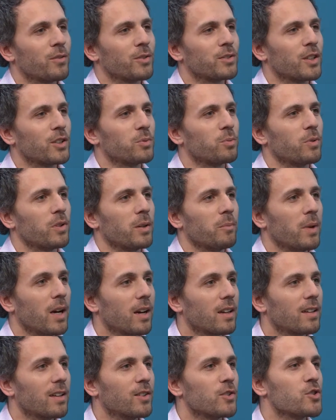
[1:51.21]
avantages pour les
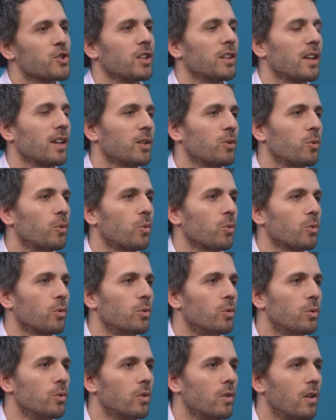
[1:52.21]
marques, générer du
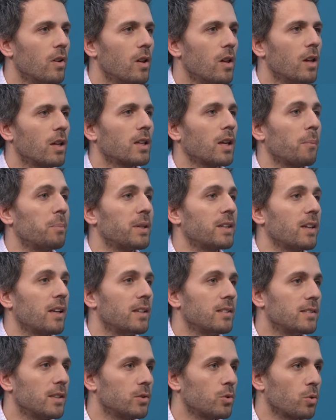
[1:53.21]
contenu,
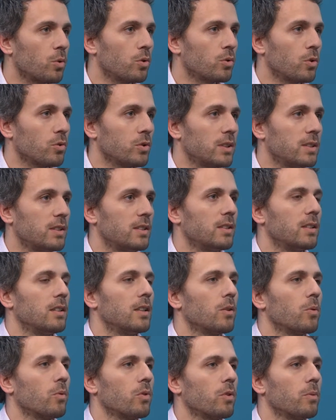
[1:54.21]
capitaliser sur l'authenticité
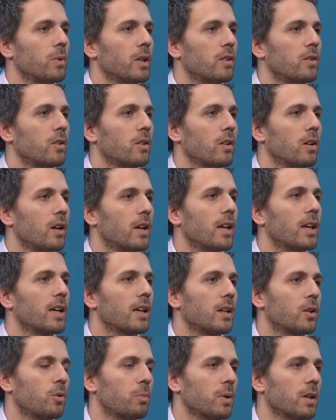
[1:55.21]
des consommateurs et
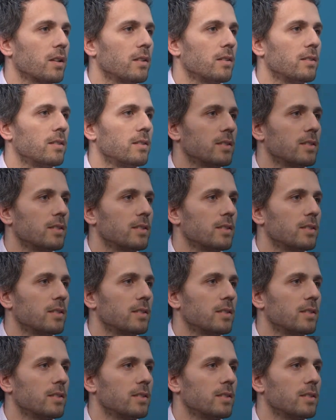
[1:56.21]
récupérer des